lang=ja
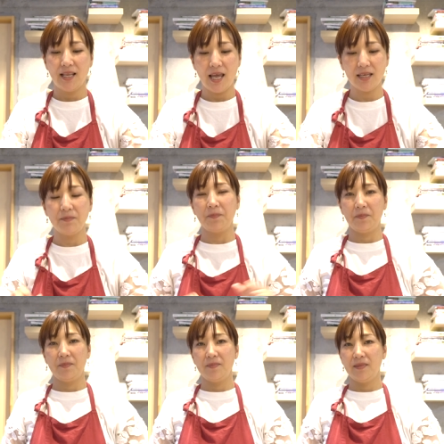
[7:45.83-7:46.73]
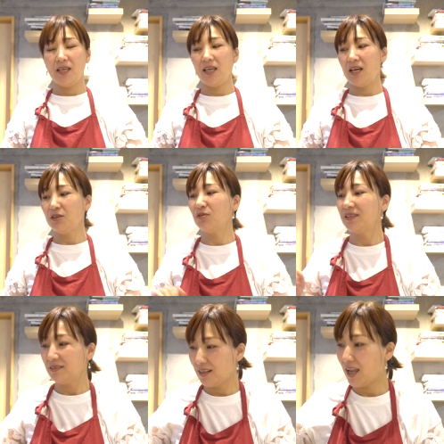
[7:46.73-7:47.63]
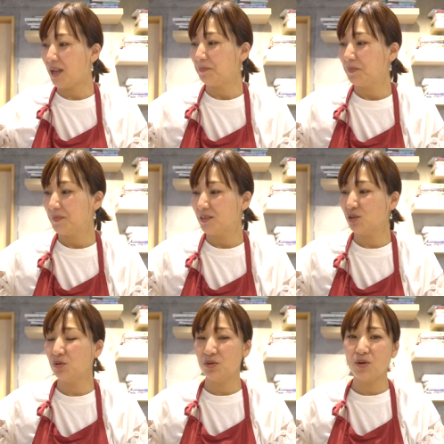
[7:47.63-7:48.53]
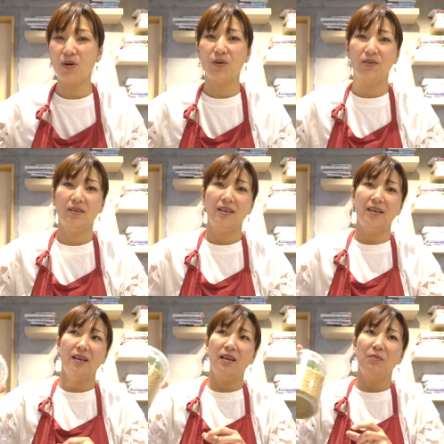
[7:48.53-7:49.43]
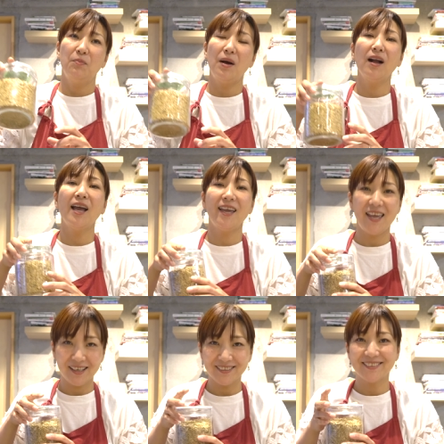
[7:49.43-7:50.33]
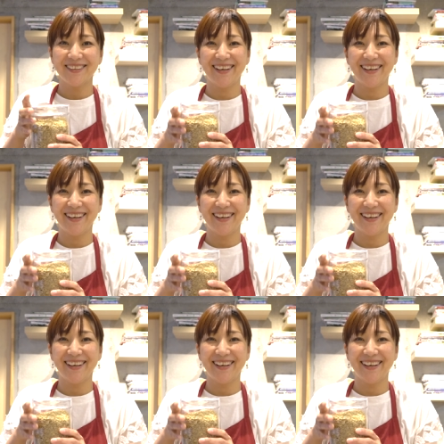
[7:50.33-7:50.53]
はい、えー、あとですね、ちょっと番外編